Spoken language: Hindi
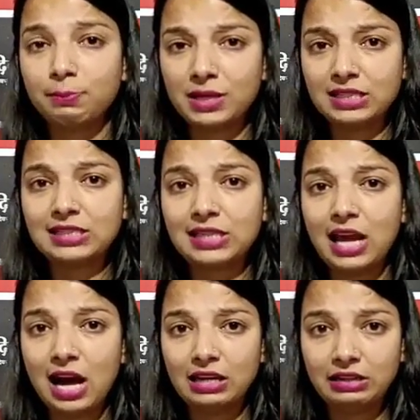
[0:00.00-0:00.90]
बसेस की
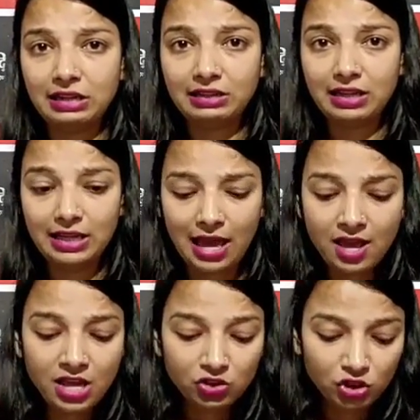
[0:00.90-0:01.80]
हालत ठीक नहीं है
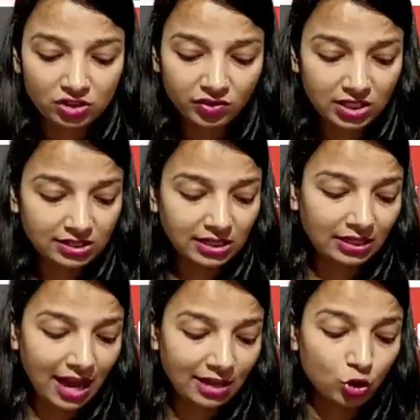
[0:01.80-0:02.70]
जिस वजह से
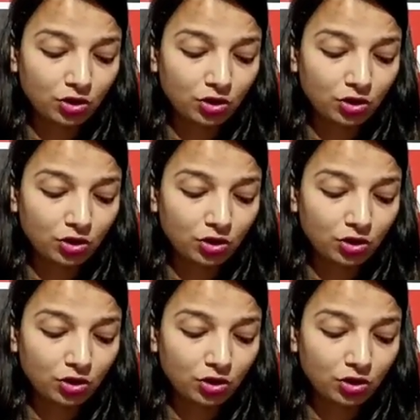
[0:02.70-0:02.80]
ढाई